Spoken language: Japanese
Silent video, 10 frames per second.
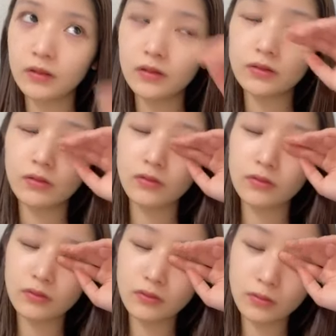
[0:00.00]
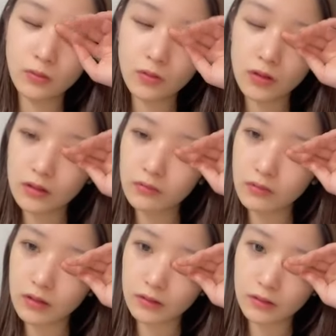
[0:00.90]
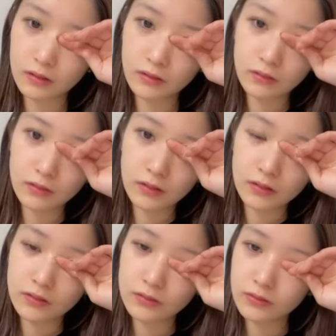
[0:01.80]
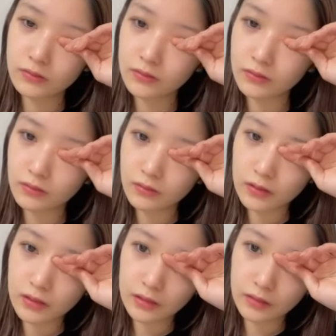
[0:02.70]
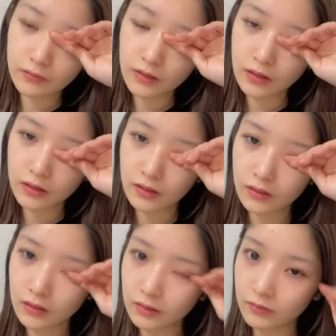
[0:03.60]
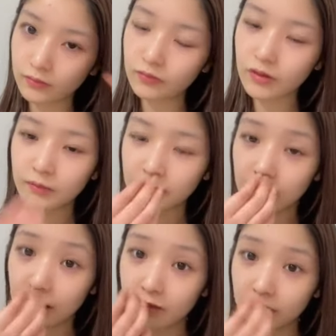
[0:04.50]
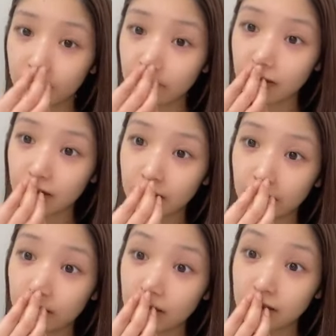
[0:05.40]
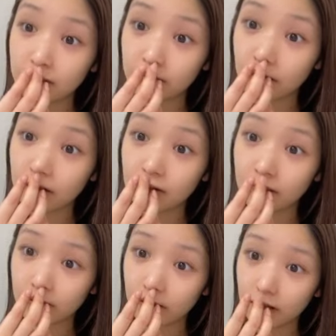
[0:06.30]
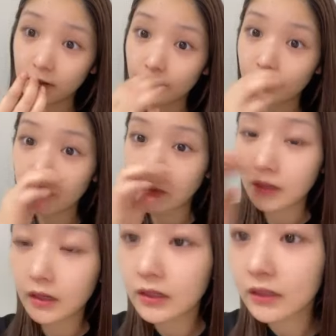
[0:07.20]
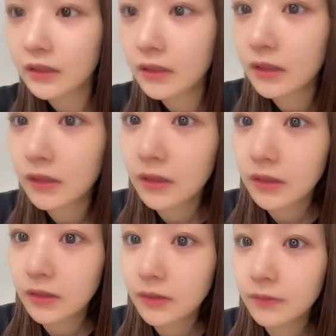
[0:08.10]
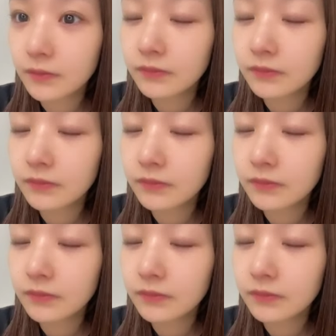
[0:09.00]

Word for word: でちょうど10日後かな14日にはあの不安村のラジオがあるのでみんな会いに来てね